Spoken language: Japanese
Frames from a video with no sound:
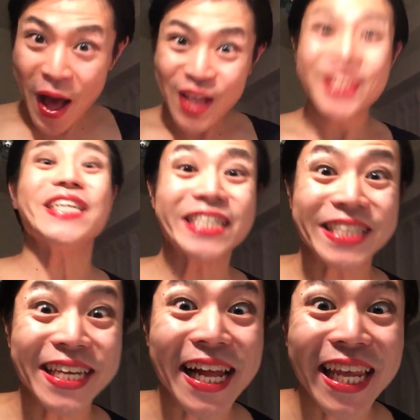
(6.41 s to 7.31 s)
も、
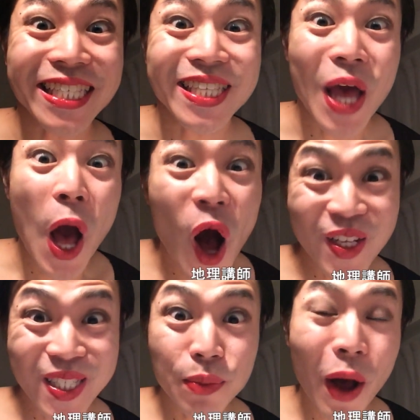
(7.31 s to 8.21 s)
チリスキーナです。
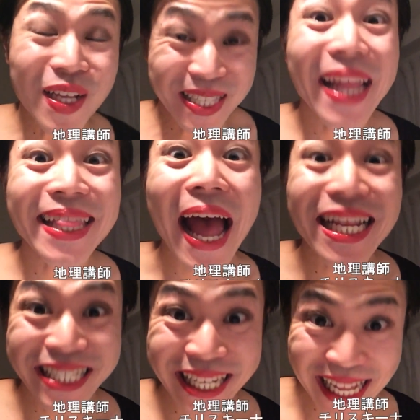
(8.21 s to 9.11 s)
本日も
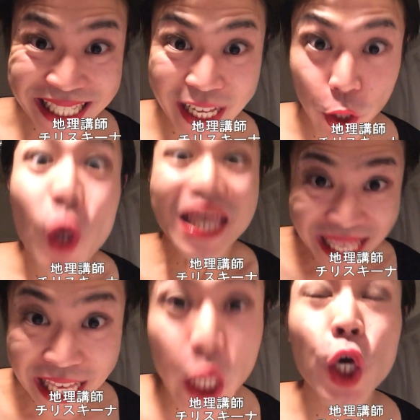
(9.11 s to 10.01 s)
センターチリ対策、
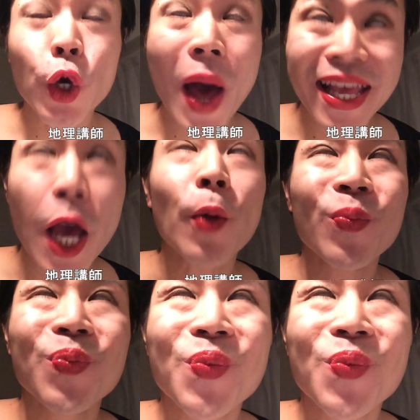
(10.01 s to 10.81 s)
行くわよ